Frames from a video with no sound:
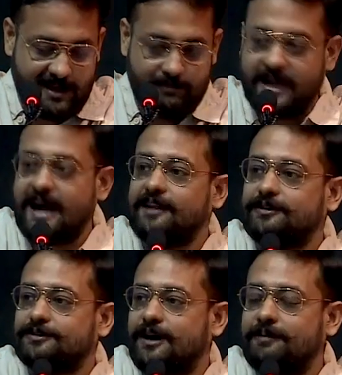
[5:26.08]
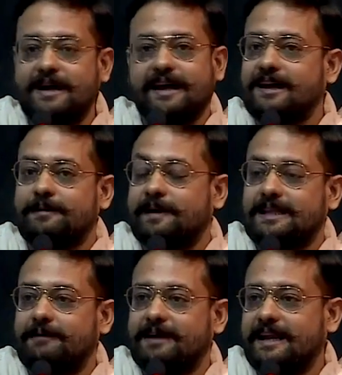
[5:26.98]
बना दो तो हम बैगन का
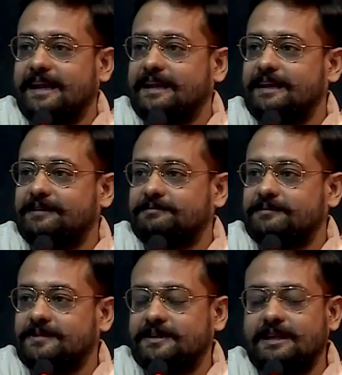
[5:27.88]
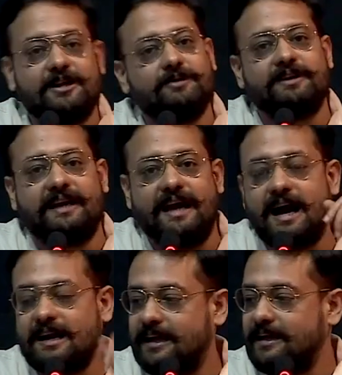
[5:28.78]
भरता बनाने लगी तब तक उनकी
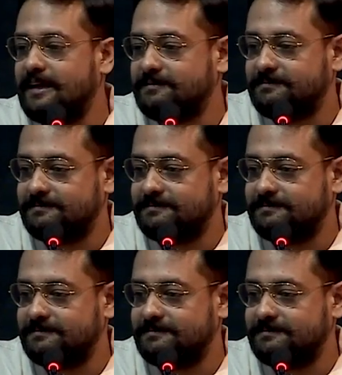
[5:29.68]
आंख लग गई